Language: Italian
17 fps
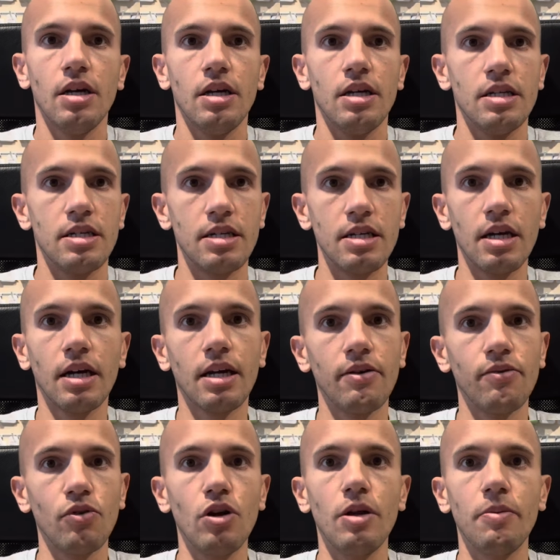sia che
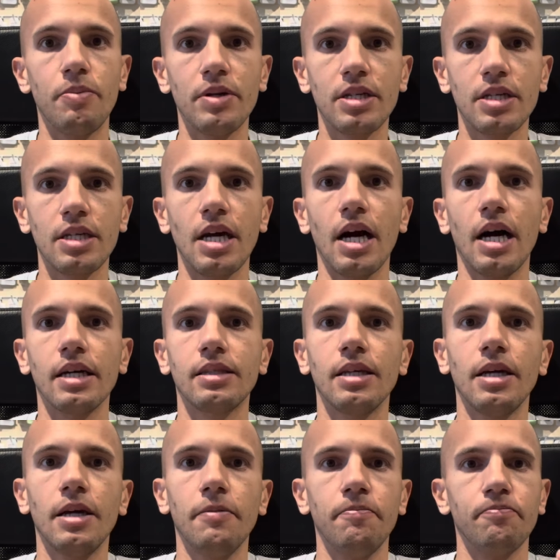voi li
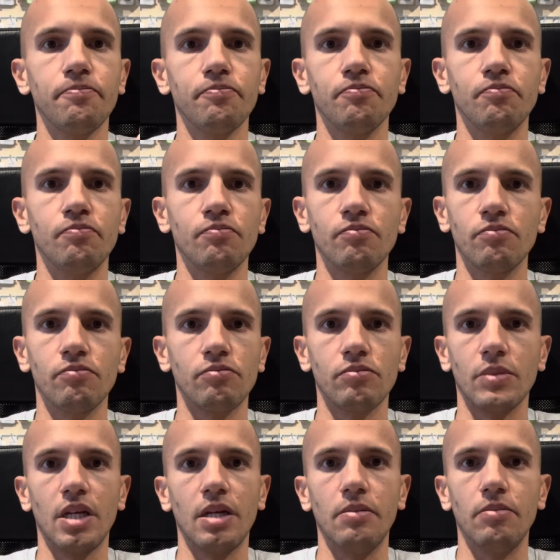peschiate mh,
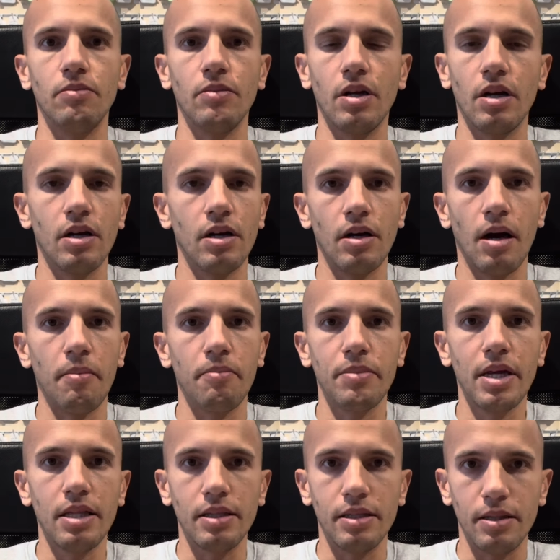mm, in eh,
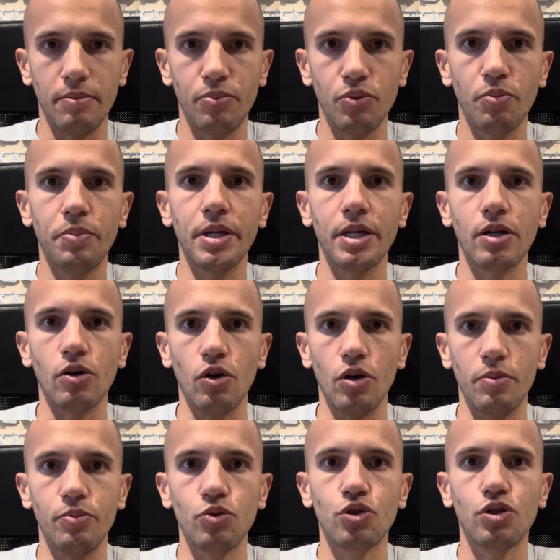ambienti più
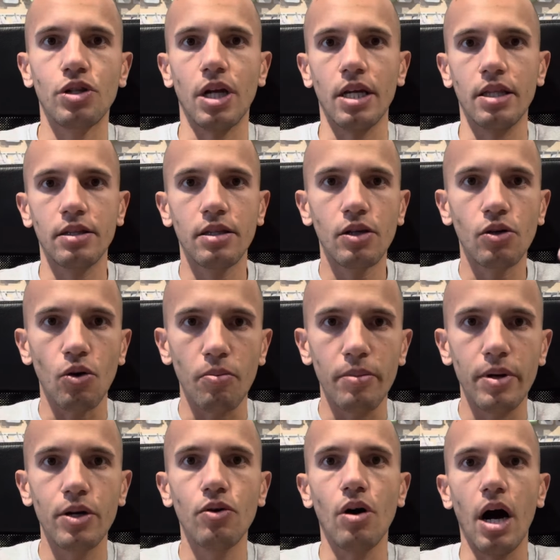piccoli, più stretti, con
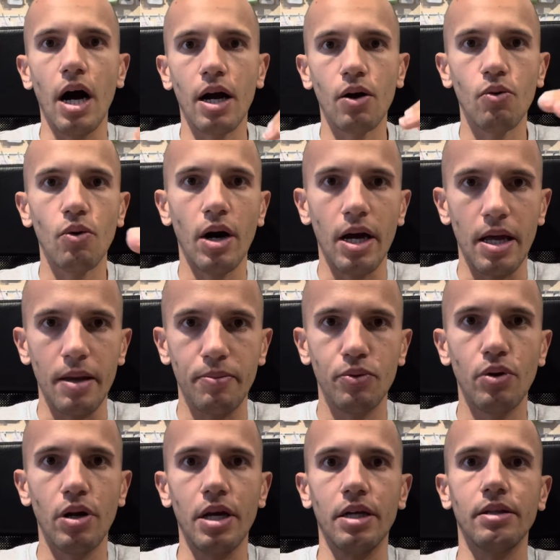meno acqua e
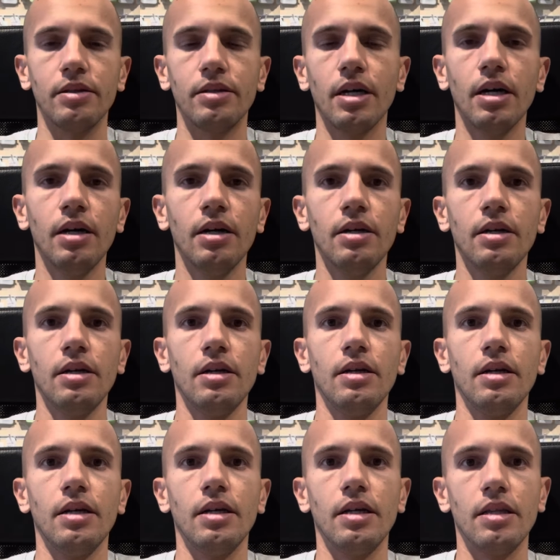più lenta,
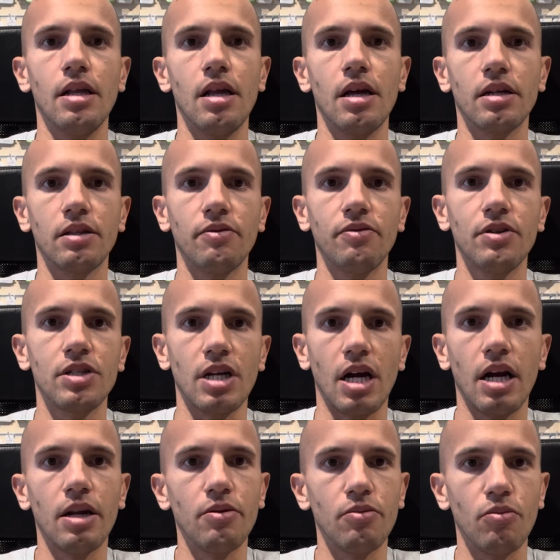eh, degli
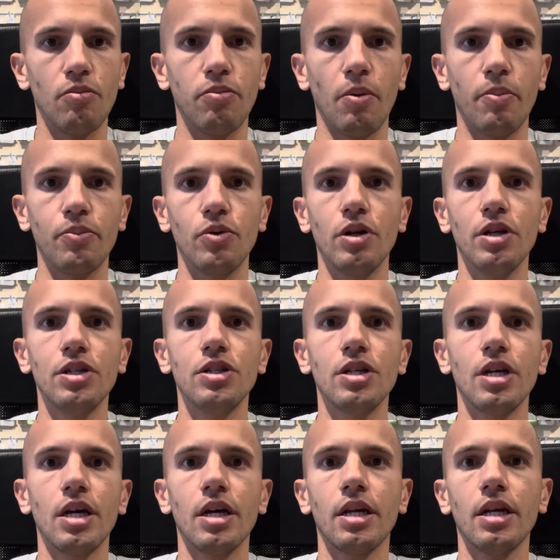artificiali un po' più
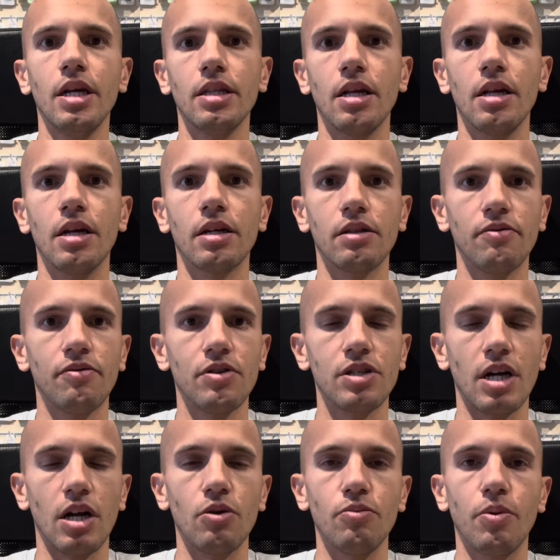leggeri e degli
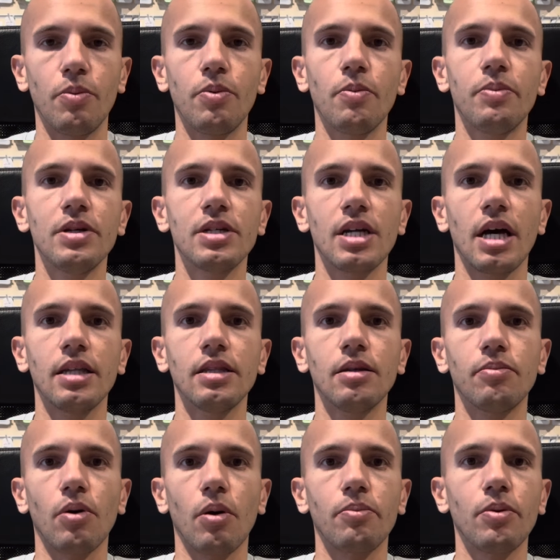artificiali un po' più
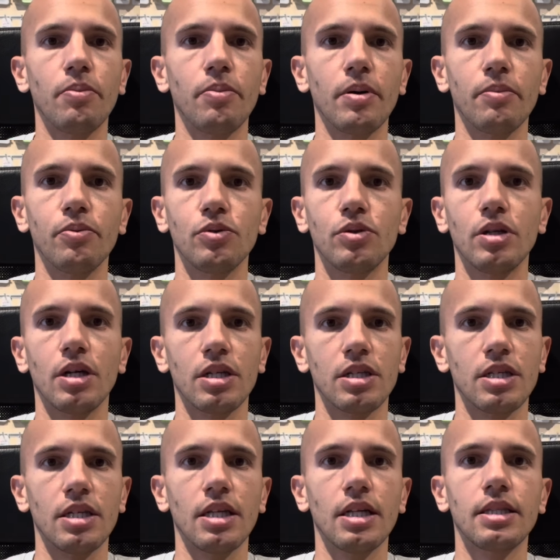pesanti, proprio per
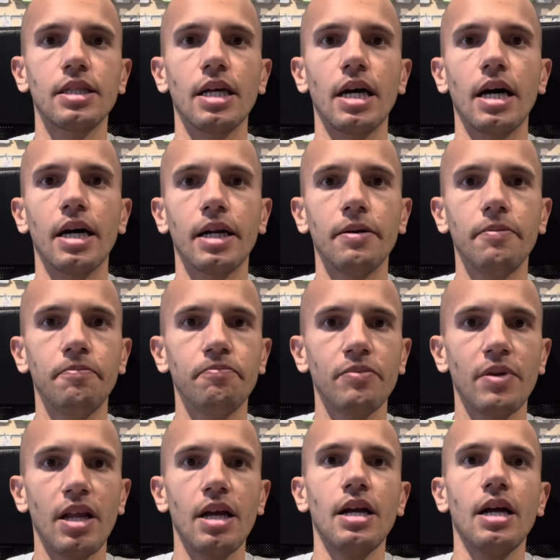potersi adattare
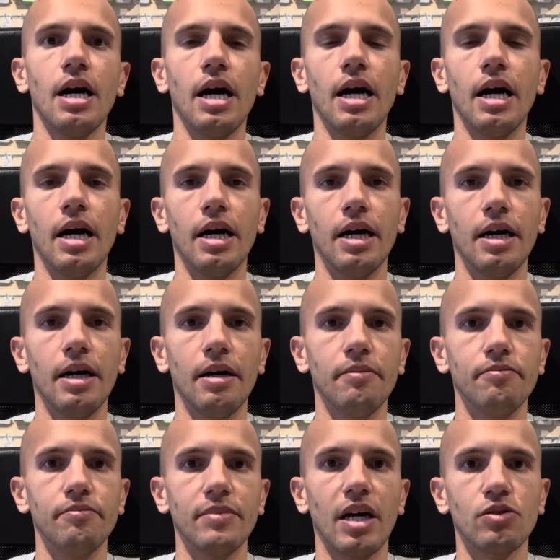
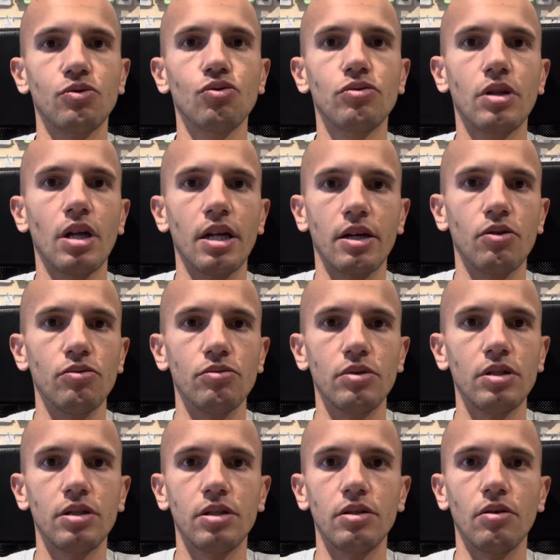a, a, tutte le
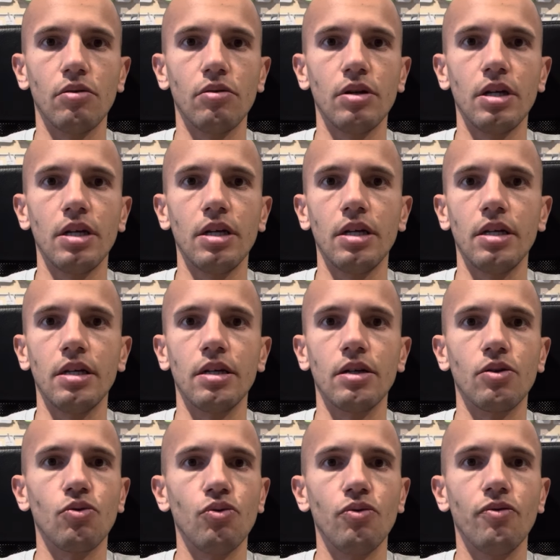condizioni
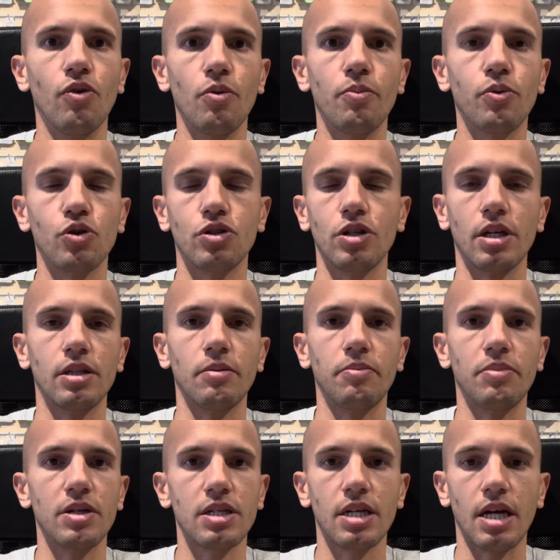in cui voi possiate
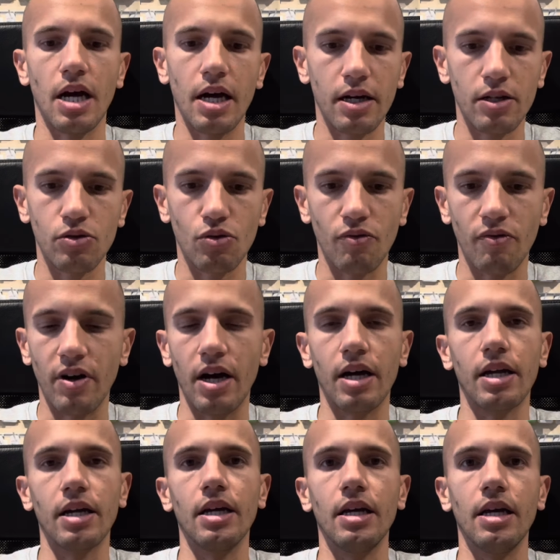pescare e
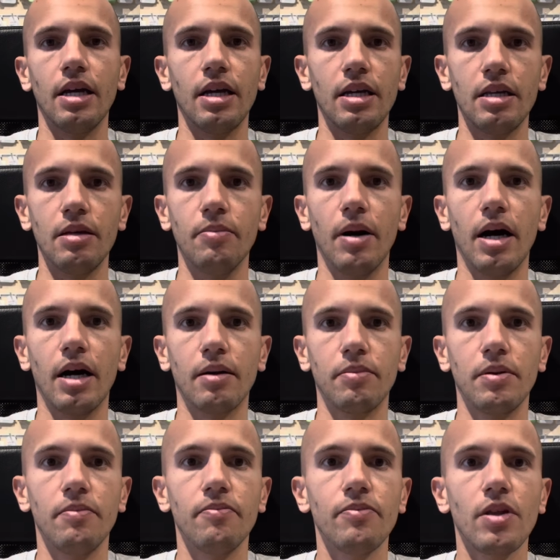trovare i barbi.